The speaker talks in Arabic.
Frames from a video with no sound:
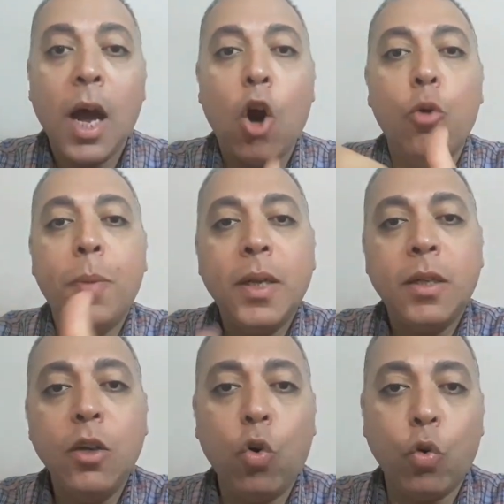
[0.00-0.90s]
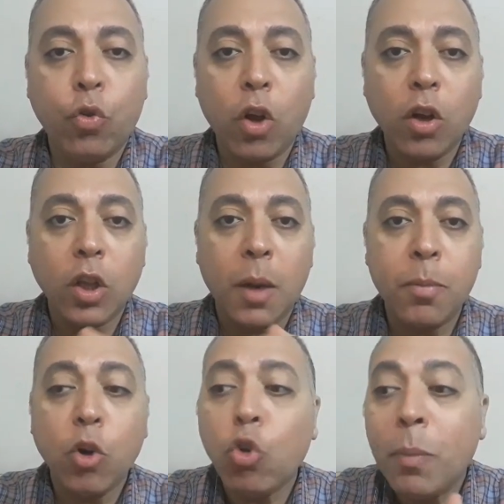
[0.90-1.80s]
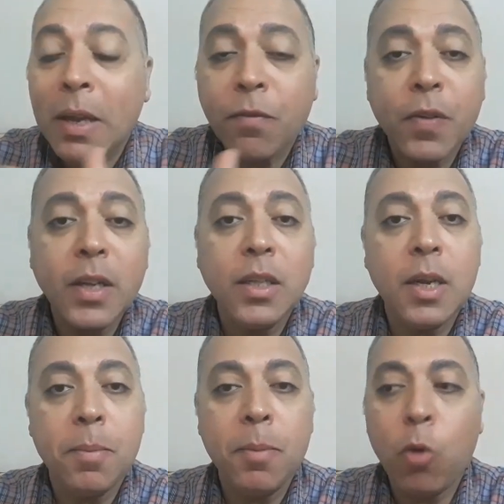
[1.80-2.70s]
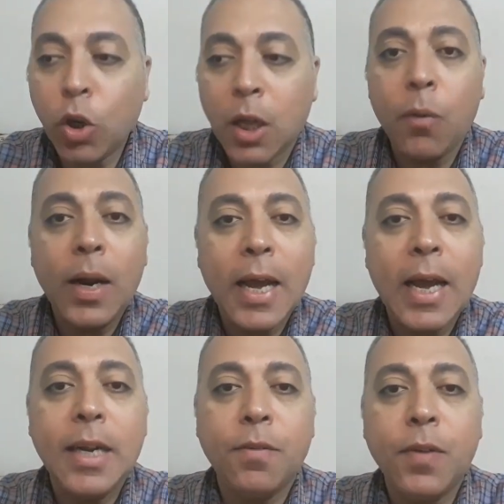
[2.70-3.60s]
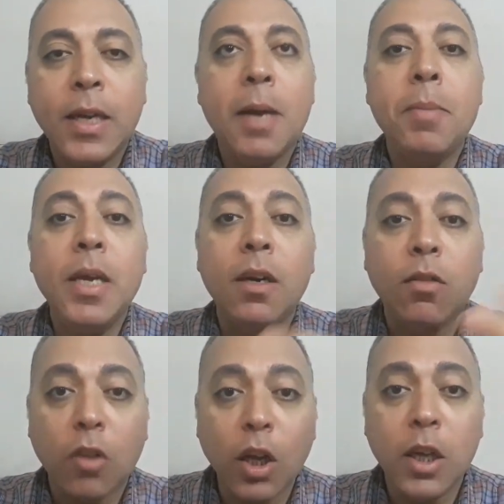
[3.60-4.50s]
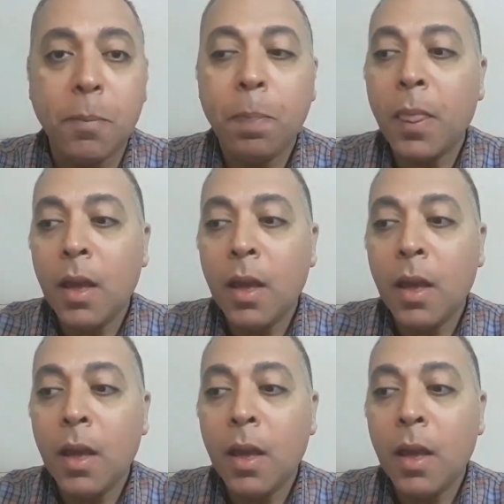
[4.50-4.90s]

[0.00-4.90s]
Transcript: او بيديني عصاره خبرته بيفيدني بالمحتوى الهادف الجميل الطيب